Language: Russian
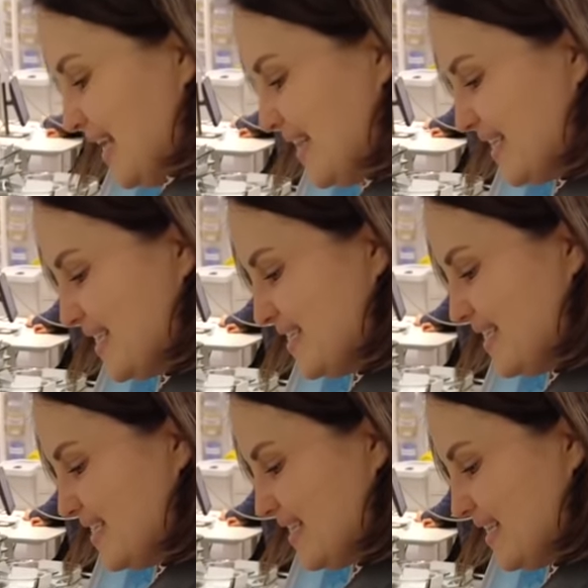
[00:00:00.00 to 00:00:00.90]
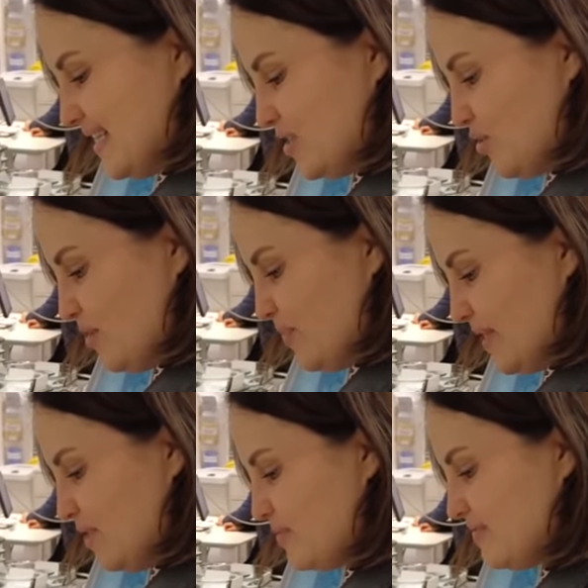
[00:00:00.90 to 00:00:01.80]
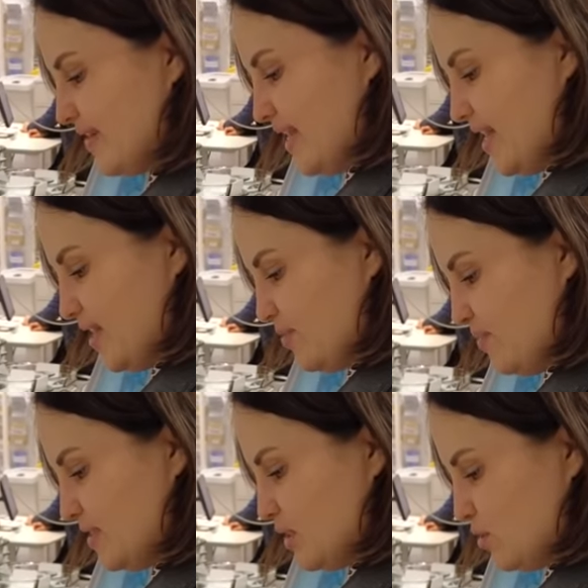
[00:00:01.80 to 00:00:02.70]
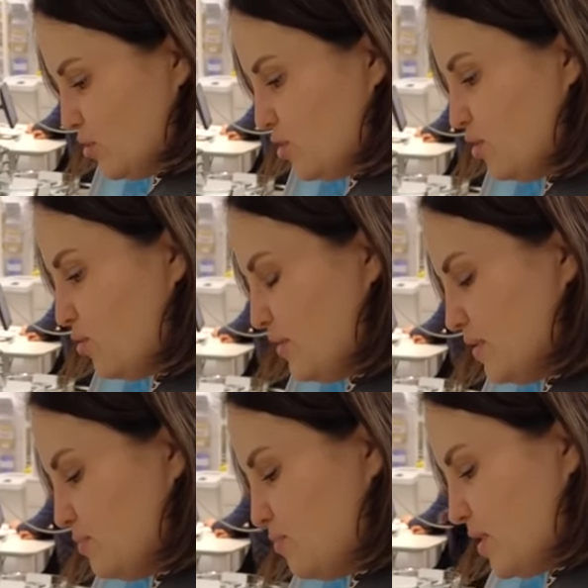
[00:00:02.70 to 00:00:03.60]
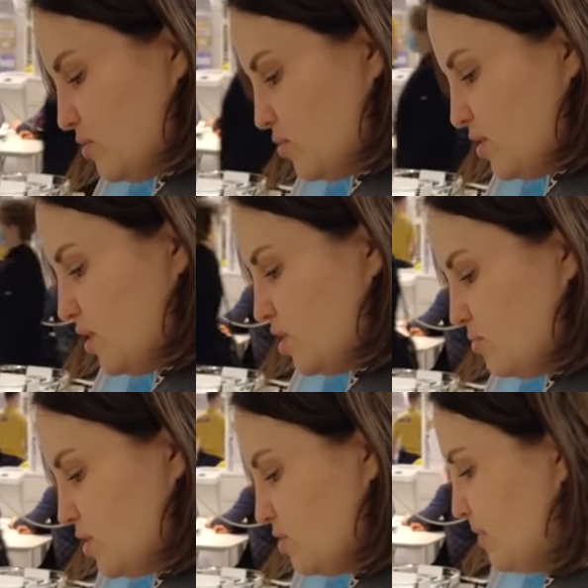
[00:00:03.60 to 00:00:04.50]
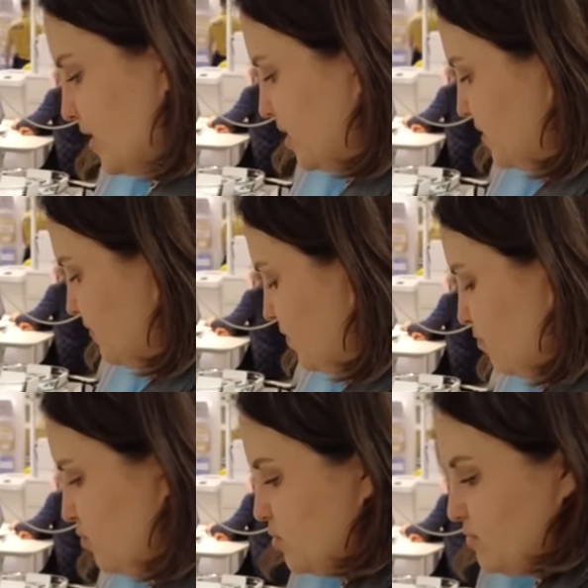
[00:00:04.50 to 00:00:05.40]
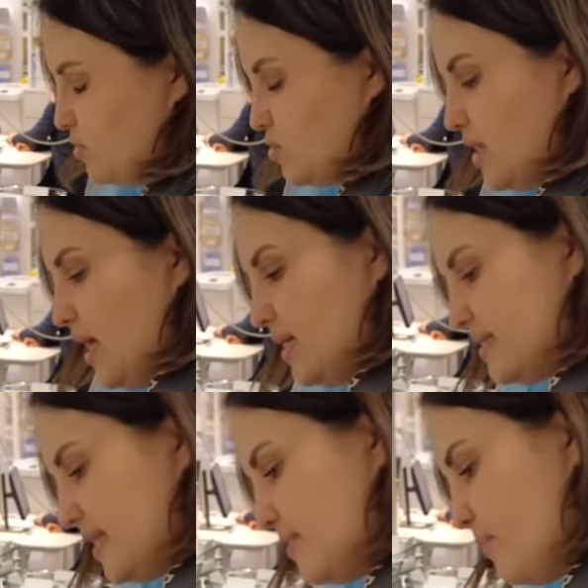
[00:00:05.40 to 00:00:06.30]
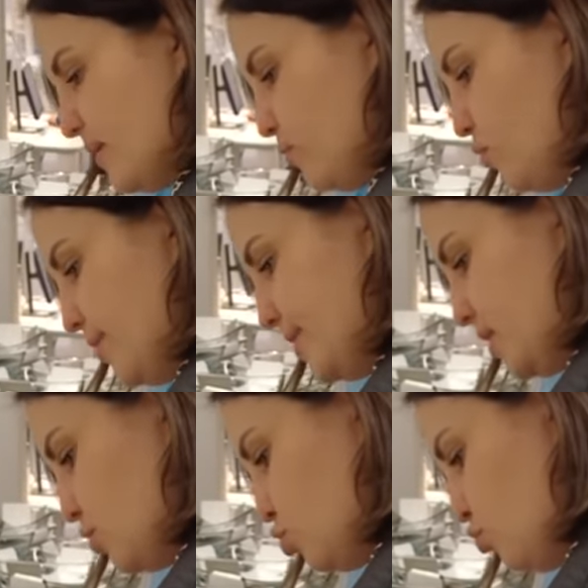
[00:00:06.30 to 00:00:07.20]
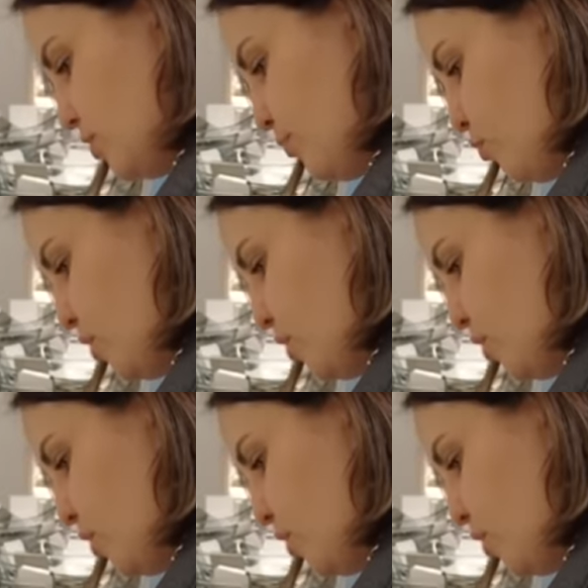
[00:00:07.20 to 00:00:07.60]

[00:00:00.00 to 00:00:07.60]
Так, значит, сенсорная контрольная панель позволяет быстро и точно регулировать температурный режим, нажимая на символы плюс-минус. Кстати, мостика, судя по